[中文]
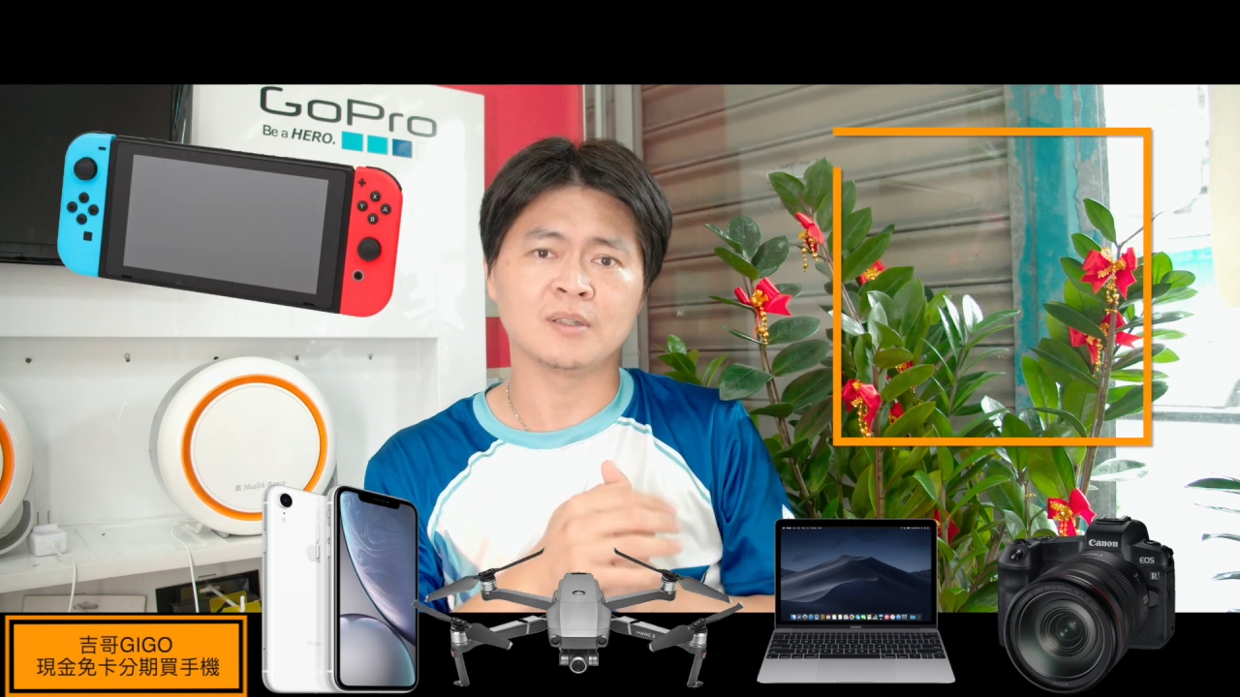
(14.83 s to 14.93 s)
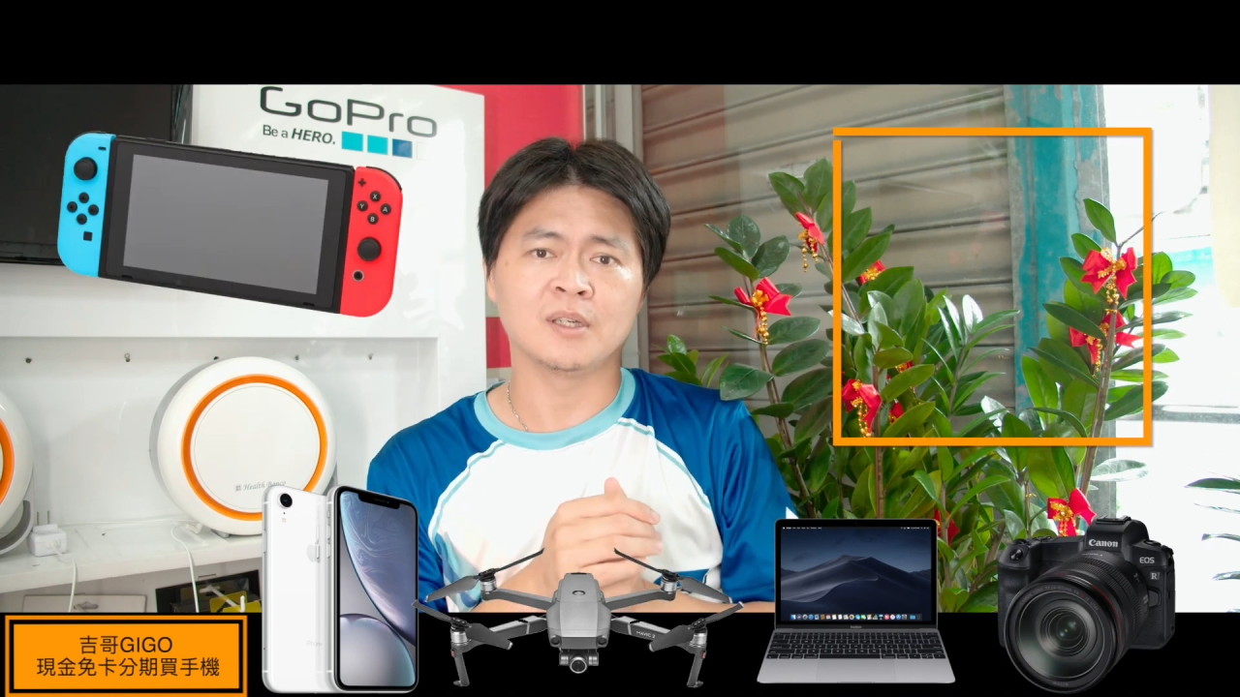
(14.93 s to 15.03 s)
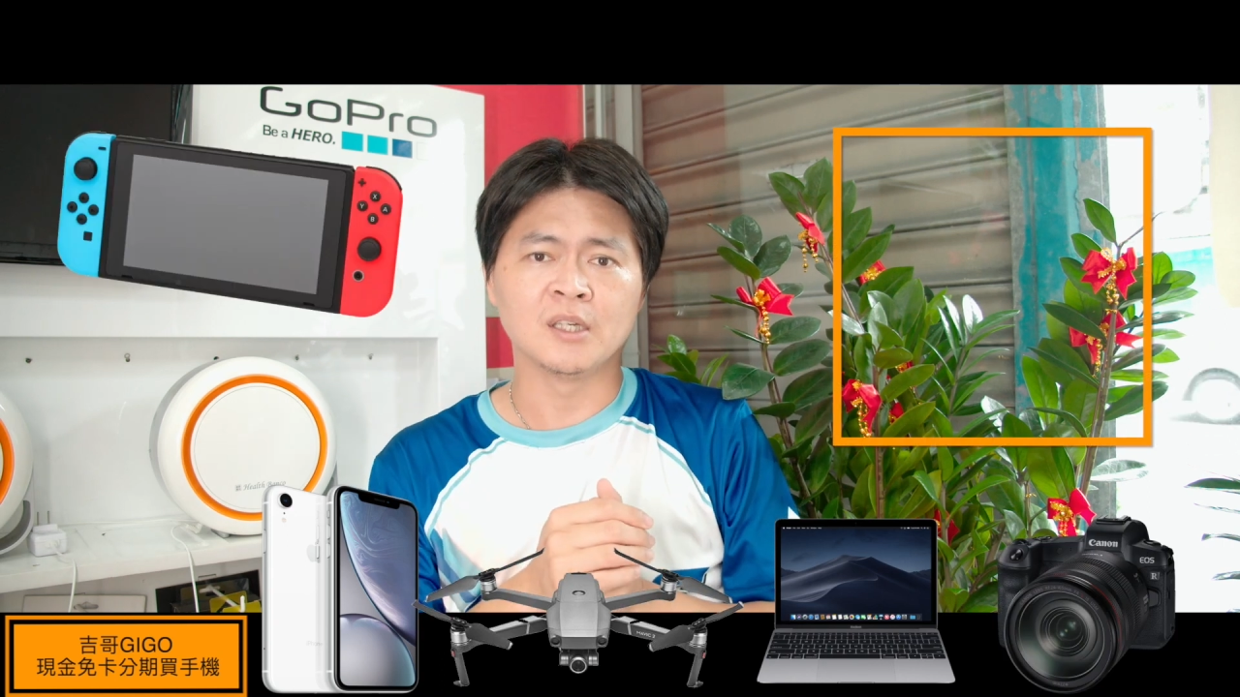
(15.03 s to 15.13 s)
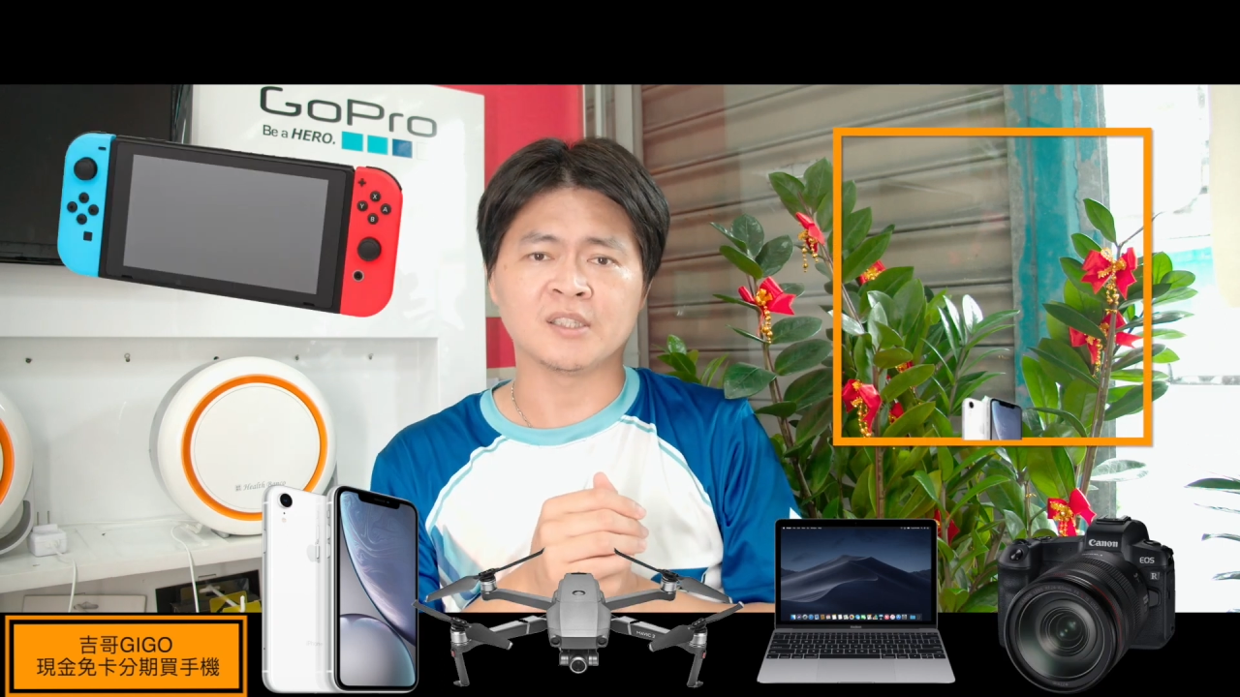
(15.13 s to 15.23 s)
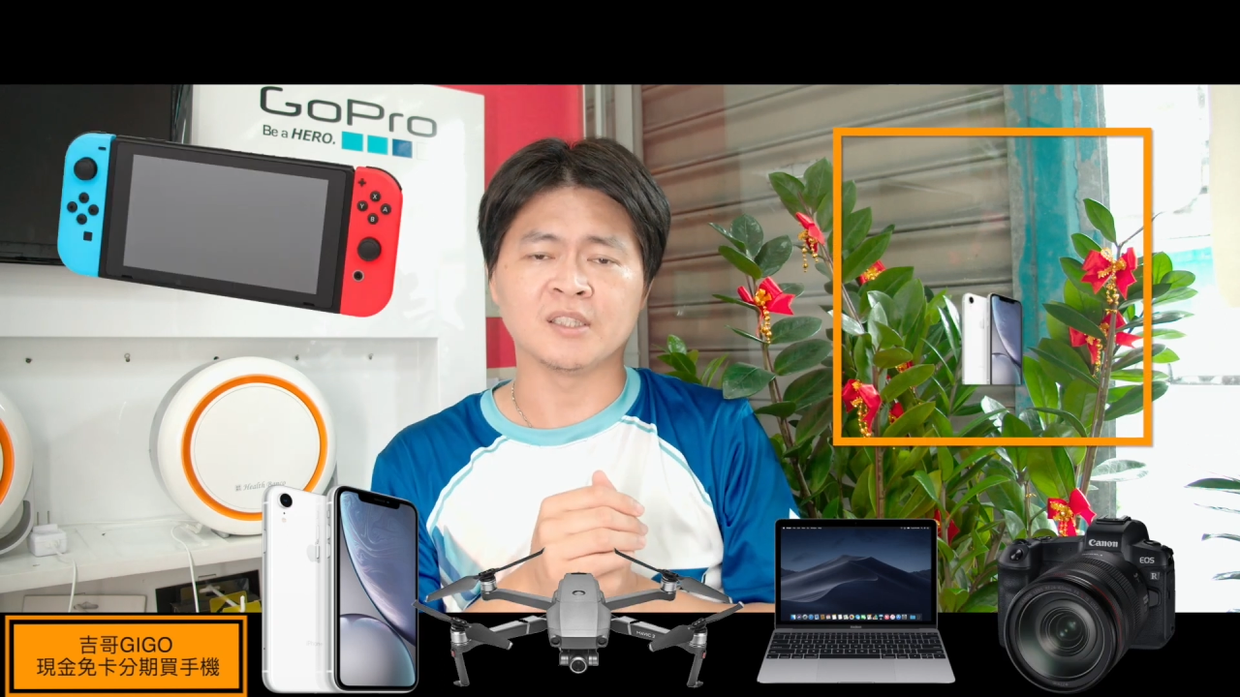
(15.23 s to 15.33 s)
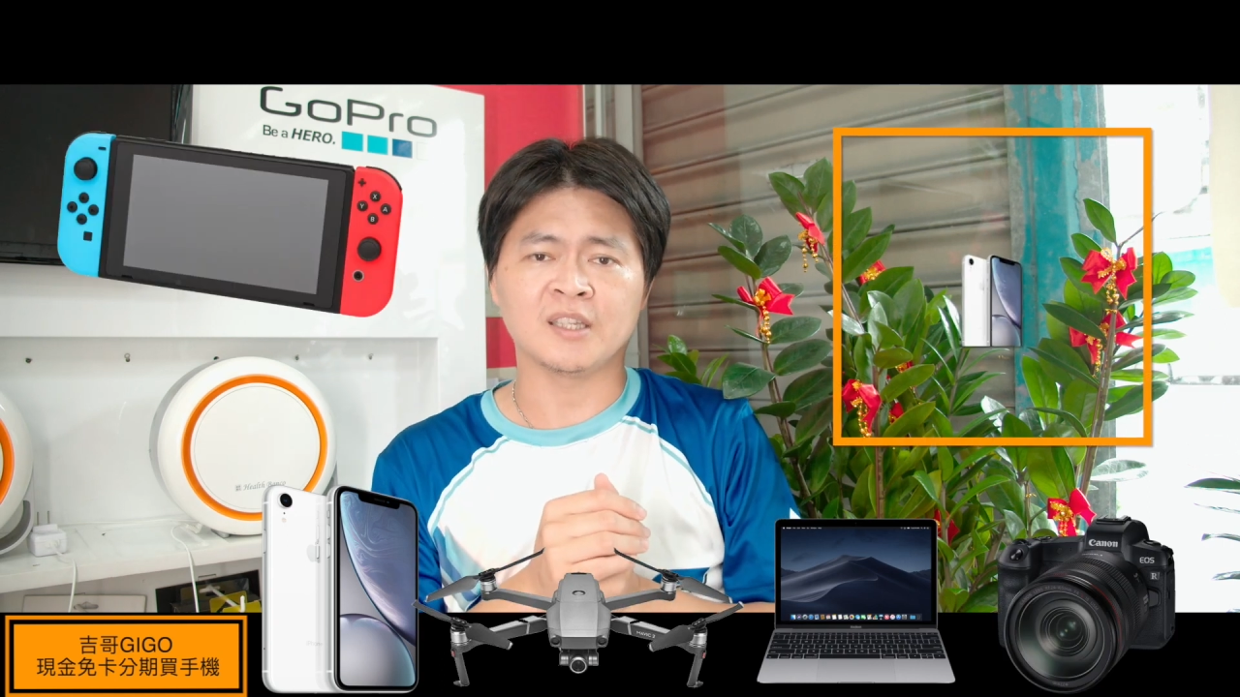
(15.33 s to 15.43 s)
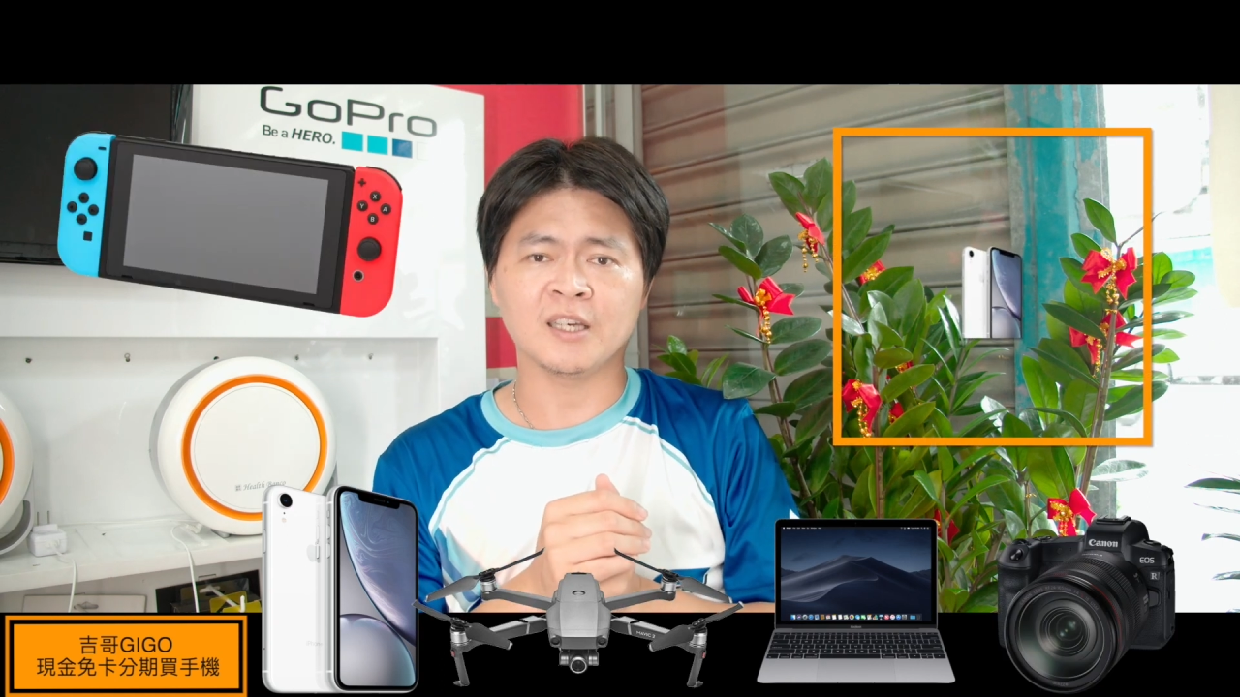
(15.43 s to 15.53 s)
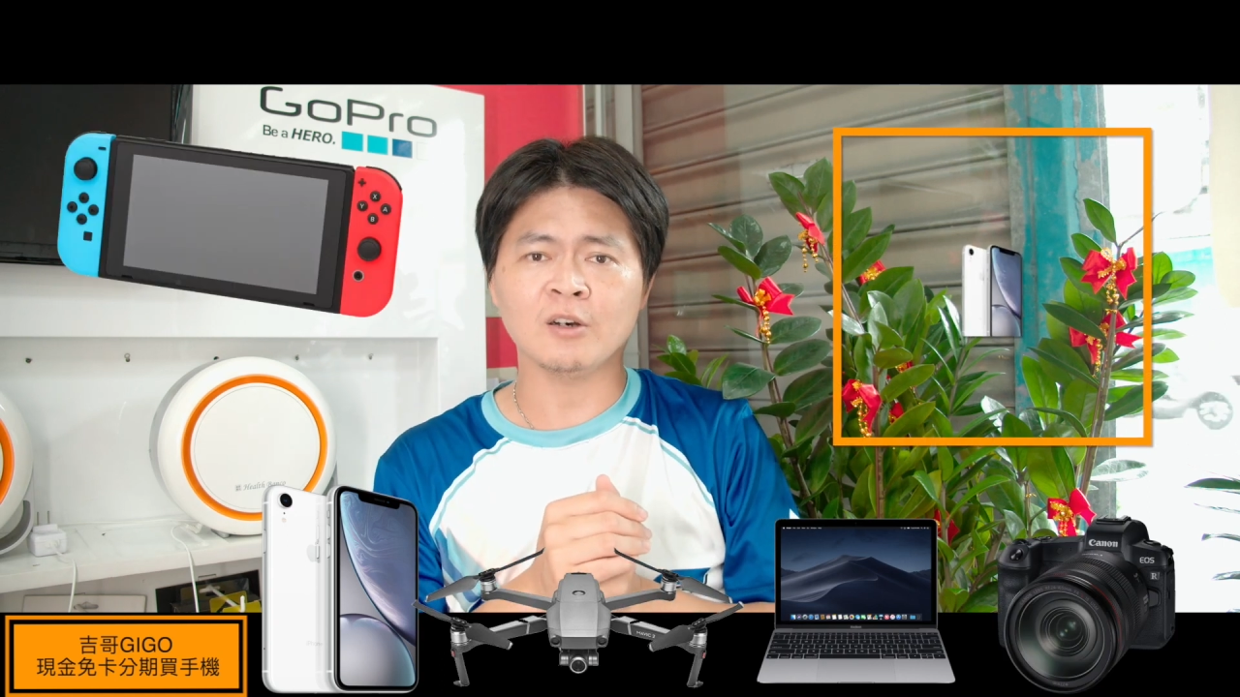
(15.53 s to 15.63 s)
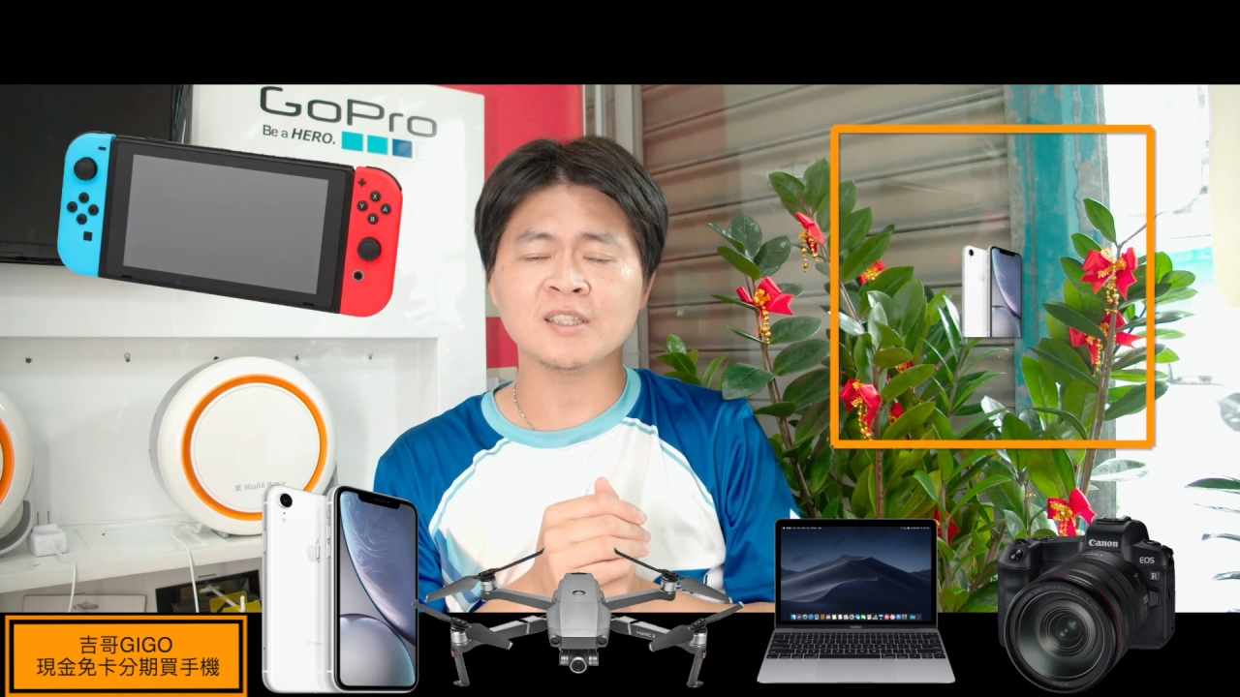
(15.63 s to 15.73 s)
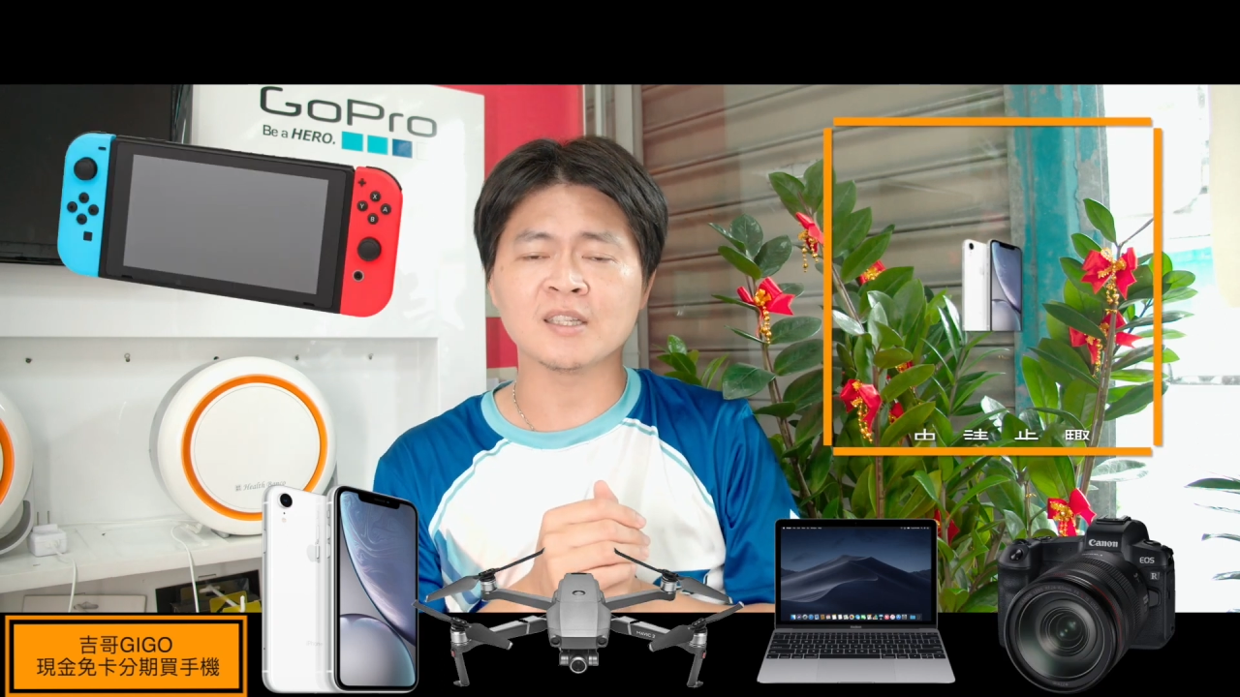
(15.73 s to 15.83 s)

请提供